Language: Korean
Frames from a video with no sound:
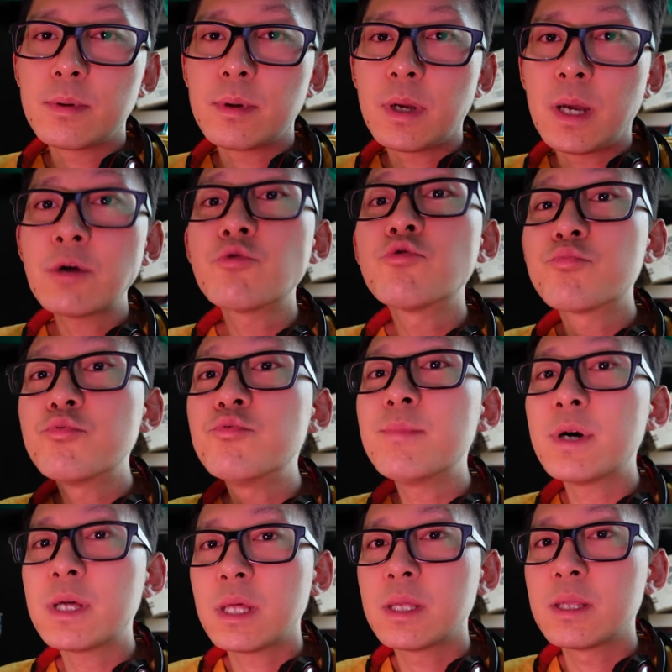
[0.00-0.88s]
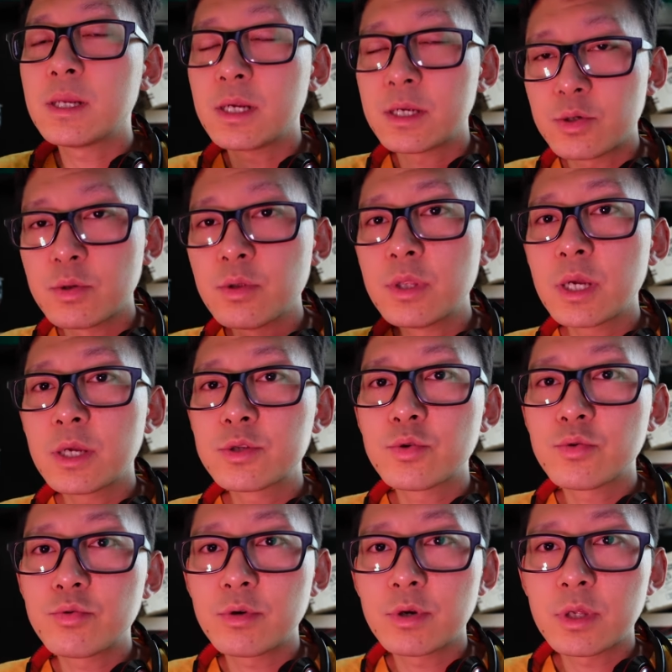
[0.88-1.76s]
한국뿐만 아니라 전
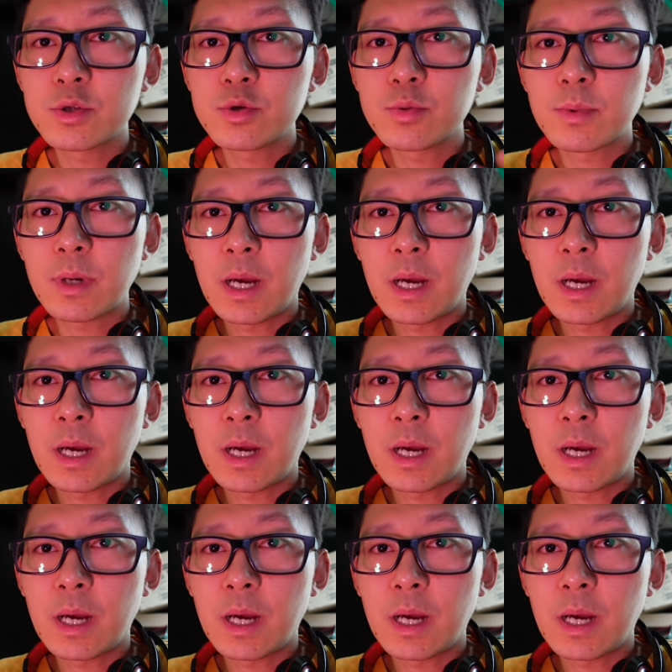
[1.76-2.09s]
세계적으로 이렇게 좀